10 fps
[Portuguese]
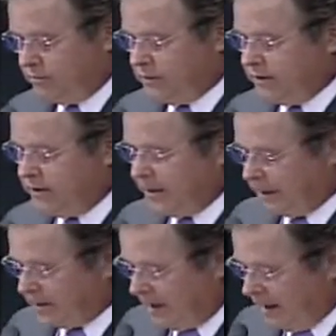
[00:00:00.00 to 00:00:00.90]

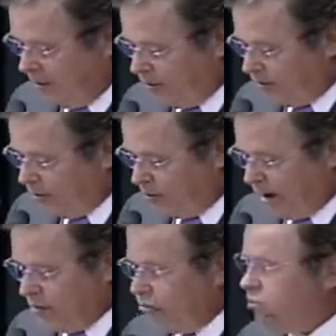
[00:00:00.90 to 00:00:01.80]
estatal
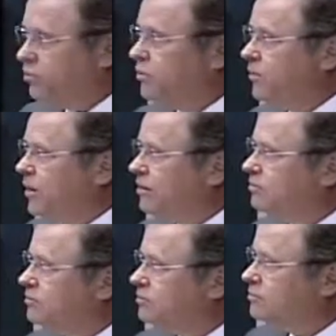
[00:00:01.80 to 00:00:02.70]
para o
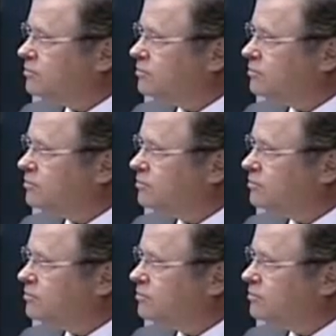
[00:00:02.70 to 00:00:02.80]
cumprimento